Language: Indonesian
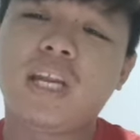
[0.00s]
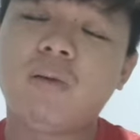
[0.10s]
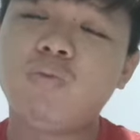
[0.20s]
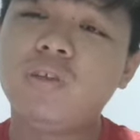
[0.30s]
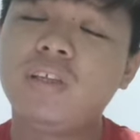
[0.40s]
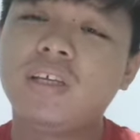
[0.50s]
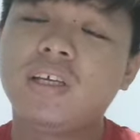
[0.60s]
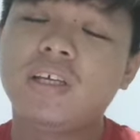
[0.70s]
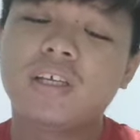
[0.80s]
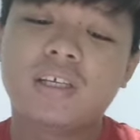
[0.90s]
namun
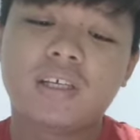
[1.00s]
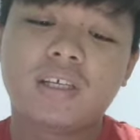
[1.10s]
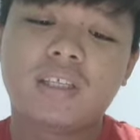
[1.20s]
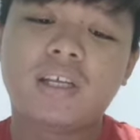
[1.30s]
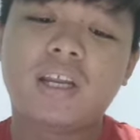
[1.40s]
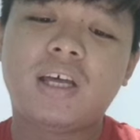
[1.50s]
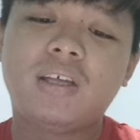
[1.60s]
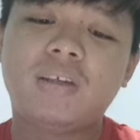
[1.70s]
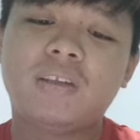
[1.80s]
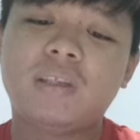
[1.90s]

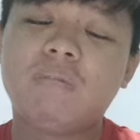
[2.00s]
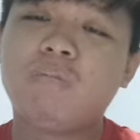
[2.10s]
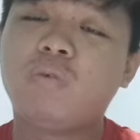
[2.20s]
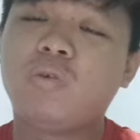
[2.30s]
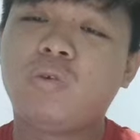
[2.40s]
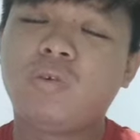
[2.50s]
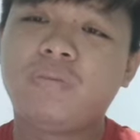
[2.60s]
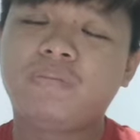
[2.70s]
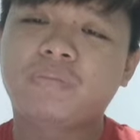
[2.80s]
telah timbul